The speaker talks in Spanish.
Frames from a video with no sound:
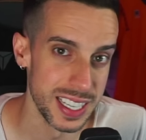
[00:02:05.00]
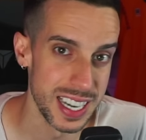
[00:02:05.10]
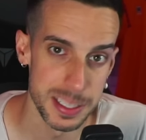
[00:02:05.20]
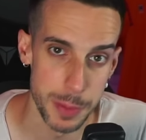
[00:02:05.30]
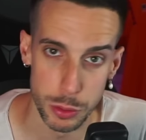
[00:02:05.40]
si
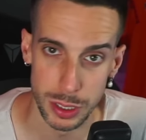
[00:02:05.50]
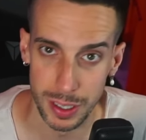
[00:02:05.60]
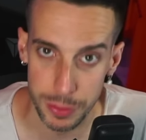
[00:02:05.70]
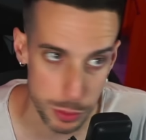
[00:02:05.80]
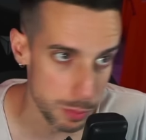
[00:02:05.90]
me gustaba el
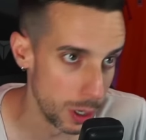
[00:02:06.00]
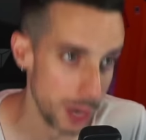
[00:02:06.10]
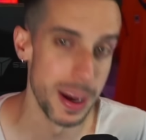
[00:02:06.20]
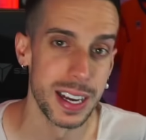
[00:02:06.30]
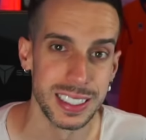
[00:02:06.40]
fútbol, el
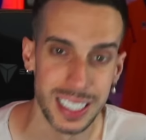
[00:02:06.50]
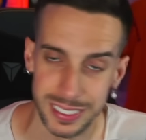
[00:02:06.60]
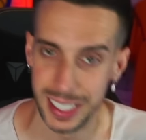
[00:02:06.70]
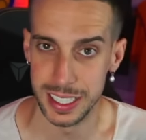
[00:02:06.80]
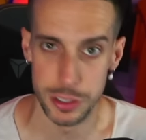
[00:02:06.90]
básquet, el
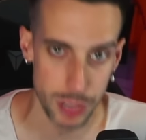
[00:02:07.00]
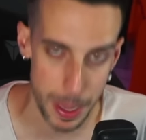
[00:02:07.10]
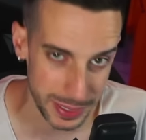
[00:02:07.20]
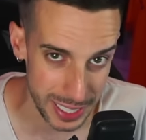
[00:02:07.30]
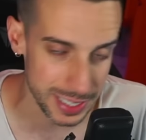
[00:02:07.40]
tenis o la
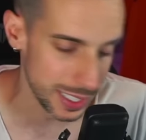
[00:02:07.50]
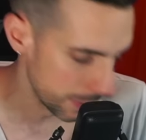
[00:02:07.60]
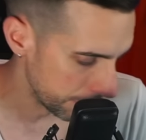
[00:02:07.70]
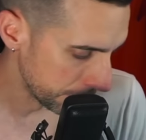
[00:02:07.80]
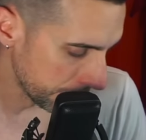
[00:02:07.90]
petanca,
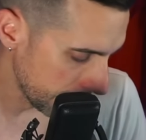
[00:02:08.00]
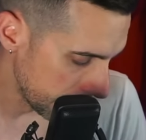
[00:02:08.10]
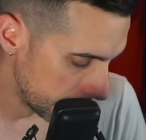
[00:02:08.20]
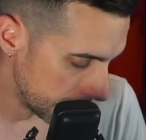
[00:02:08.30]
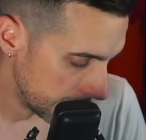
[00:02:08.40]

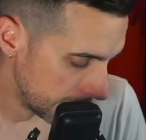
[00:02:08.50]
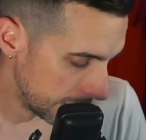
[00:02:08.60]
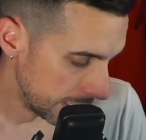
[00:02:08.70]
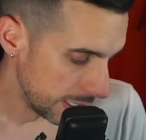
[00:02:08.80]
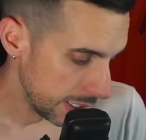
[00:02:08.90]

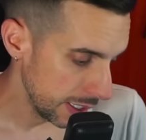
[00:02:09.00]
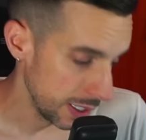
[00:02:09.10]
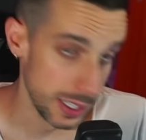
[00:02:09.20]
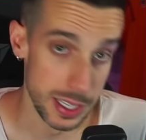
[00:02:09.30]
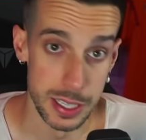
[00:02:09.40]

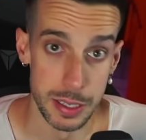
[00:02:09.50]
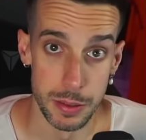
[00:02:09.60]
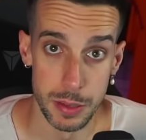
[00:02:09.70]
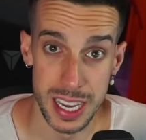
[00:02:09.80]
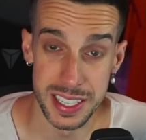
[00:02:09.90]
eh,
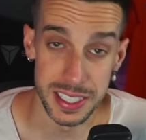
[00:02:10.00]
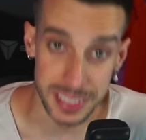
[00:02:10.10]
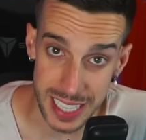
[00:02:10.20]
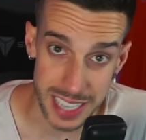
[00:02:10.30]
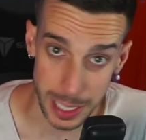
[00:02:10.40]

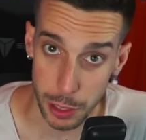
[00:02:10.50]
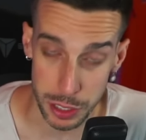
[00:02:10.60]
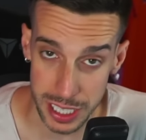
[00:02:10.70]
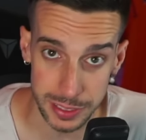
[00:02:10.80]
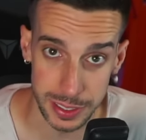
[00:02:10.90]
existía esta
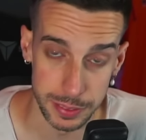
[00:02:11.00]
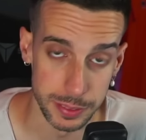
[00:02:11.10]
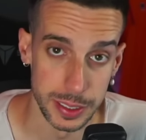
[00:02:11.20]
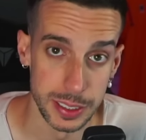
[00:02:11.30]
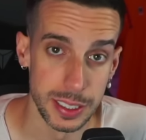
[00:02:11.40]
corriente.
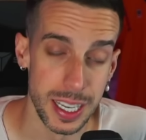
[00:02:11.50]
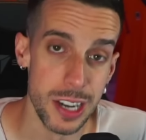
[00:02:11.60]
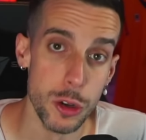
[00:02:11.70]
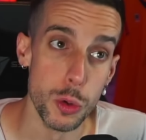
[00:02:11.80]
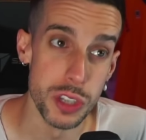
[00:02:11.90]
¿eh? El
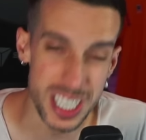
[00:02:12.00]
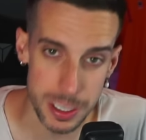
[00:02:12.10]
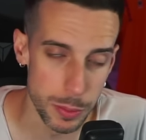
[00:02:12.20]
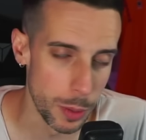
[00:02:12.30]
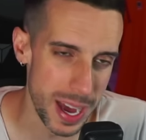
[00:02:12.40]

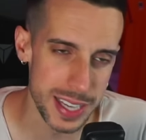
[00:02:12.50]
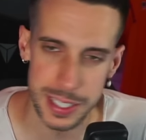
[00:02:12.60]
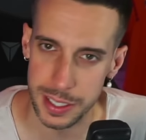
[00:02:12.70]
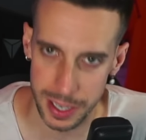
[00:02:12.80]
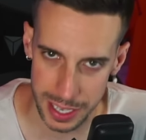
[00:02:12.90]
nuñismo más
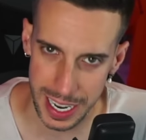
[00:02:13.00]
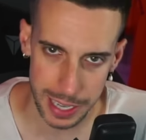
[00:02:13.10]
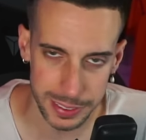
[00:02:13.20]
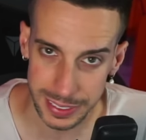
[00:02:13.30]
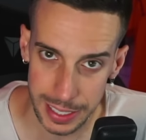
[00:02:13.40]

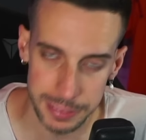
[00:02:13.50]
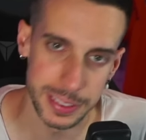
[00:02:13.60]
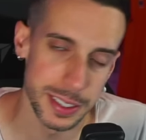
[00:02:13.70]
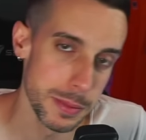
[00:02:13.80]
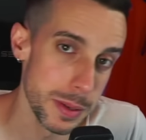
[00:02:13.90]

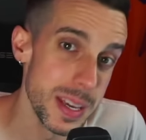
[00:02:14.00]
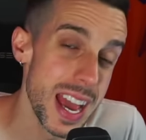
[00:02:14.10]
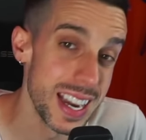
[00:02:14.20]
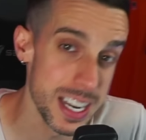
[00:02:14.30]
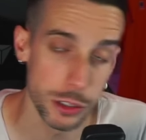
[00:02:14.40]
recarcitante vivía en
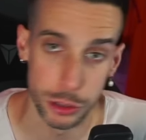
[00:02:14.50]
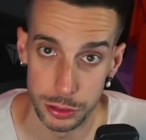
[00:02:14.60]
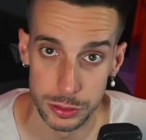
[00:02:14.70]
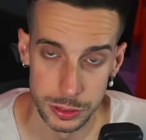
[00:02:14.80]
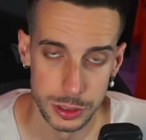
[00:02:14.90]
esto.
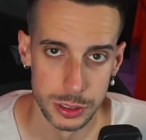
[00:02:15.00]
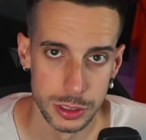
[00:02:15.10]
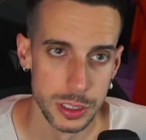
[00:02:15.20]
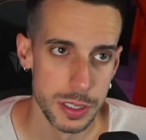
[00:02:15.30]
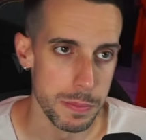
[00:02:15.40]

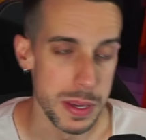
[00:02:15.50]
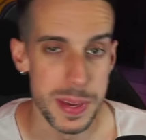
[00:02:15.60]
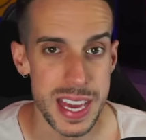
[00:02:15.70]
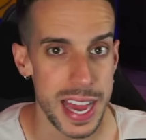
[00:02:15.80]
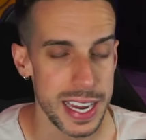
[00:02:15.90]

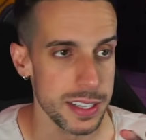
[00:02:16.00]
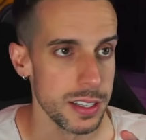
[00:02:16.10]
Vivía en